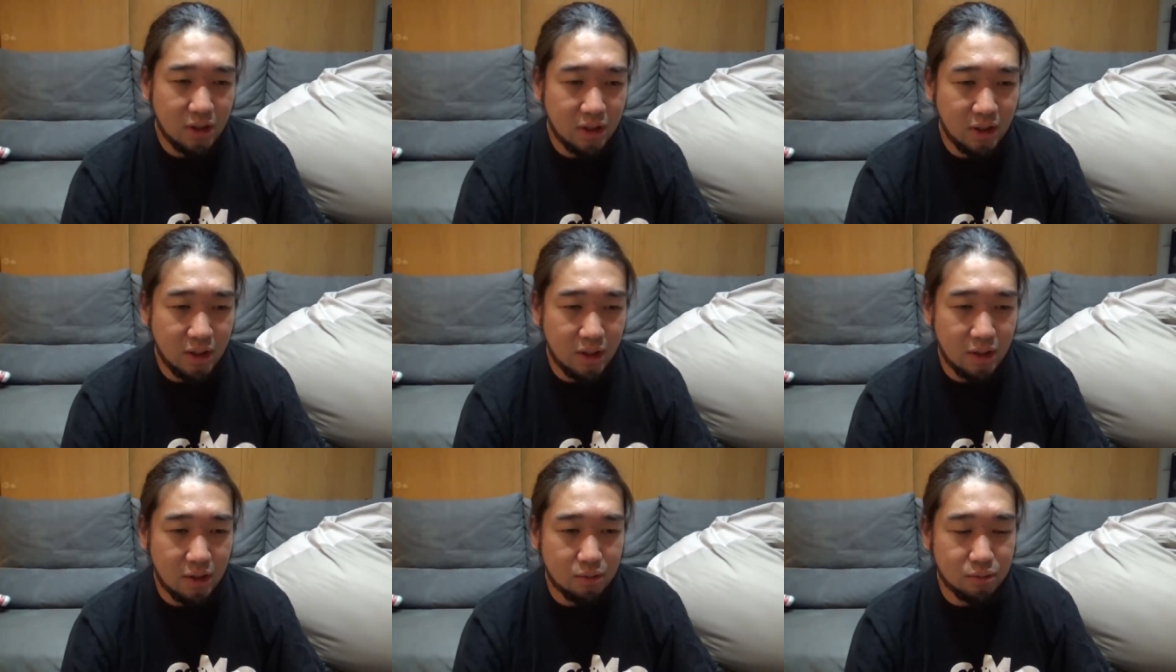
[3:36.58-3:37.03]

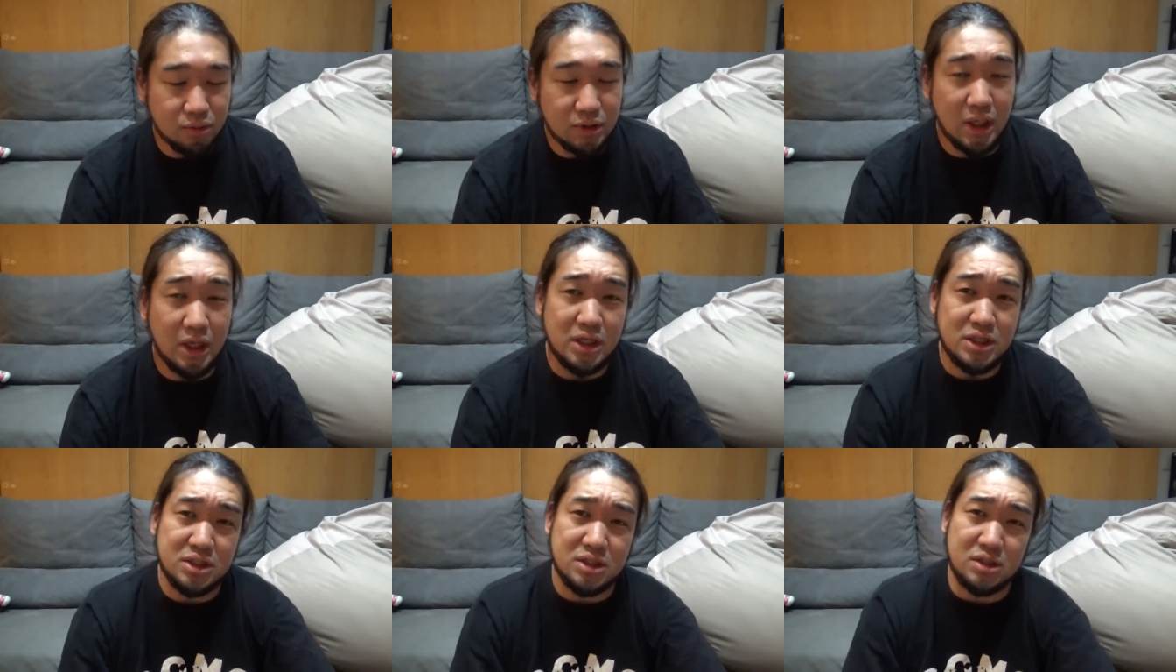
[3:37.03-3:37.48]
えー、右
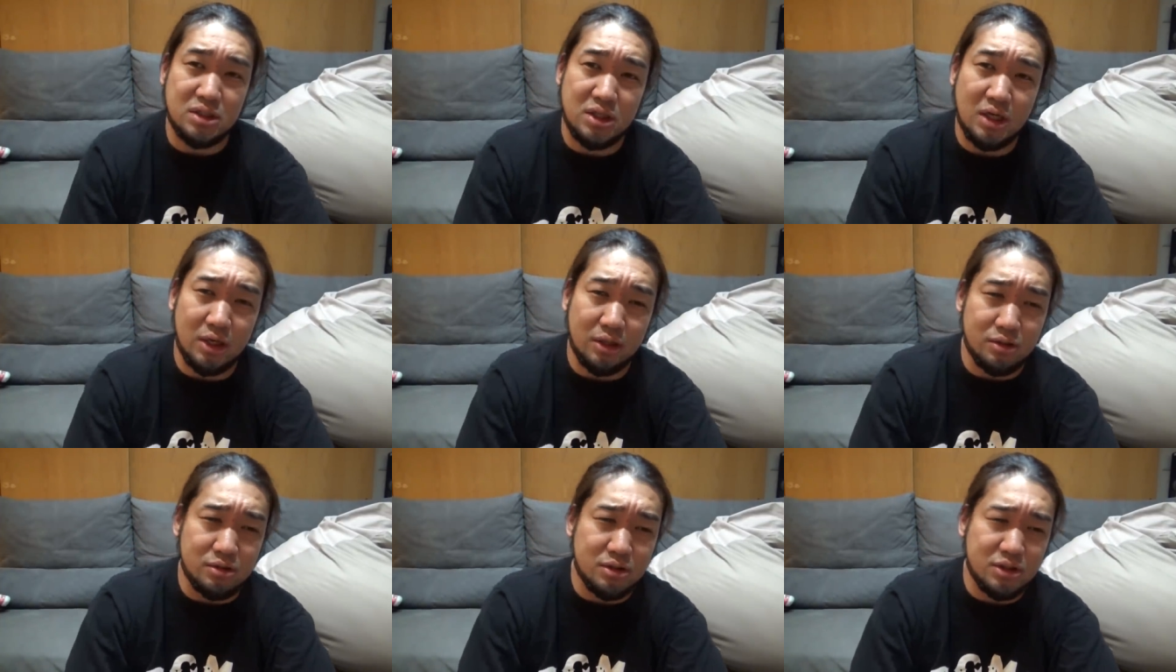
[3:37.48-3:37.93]
大臣
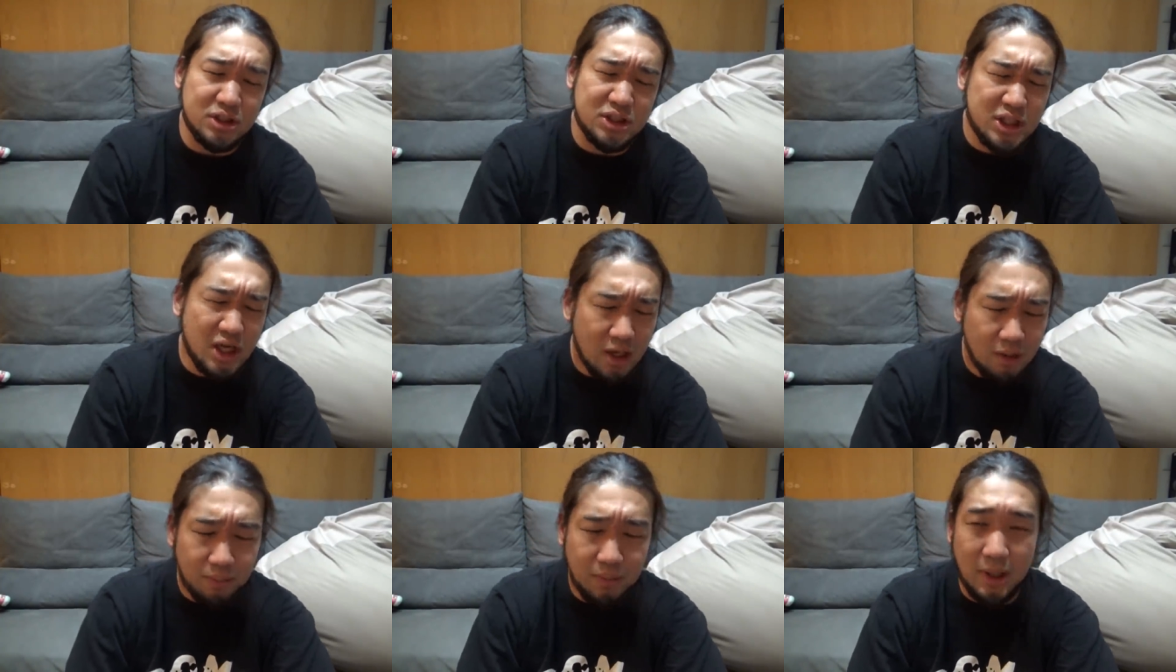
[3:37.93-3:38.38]
である
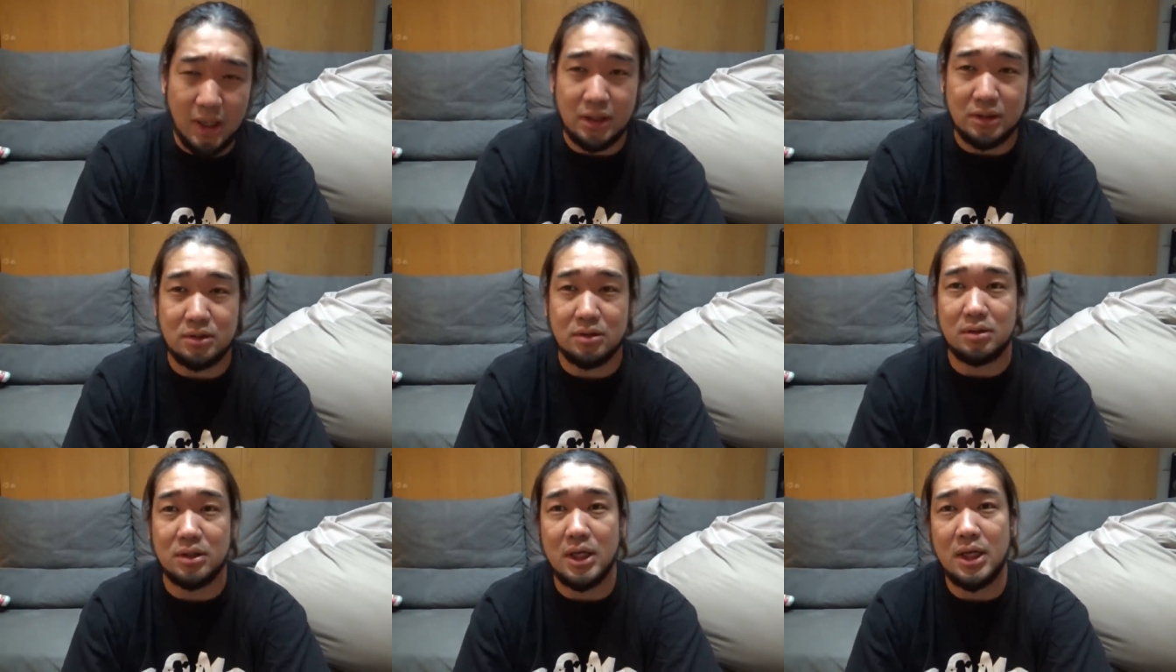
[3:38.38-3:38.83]

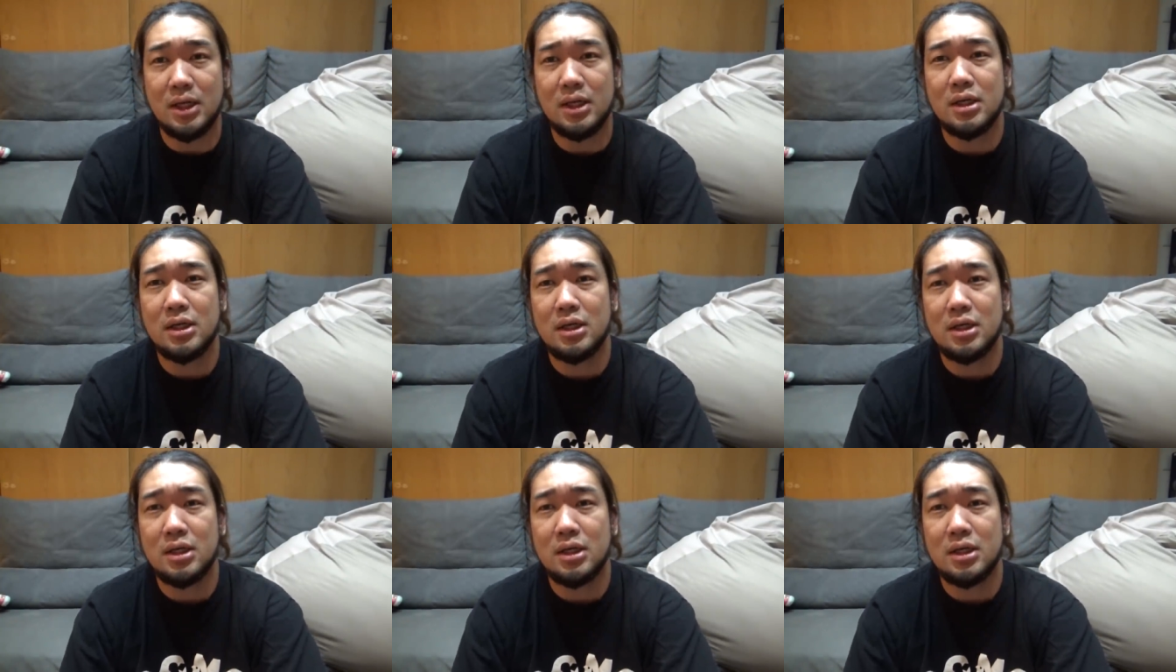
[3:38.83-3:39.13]
ジャファーっていうね